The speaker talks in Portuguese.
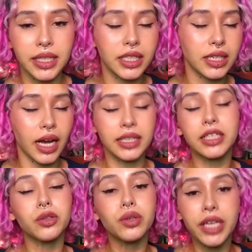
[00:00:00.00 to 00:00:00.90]
que
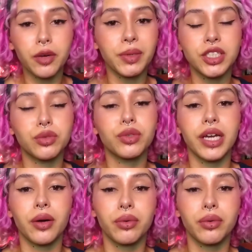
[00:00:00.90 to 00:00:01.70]
aquilo realmente nunca ia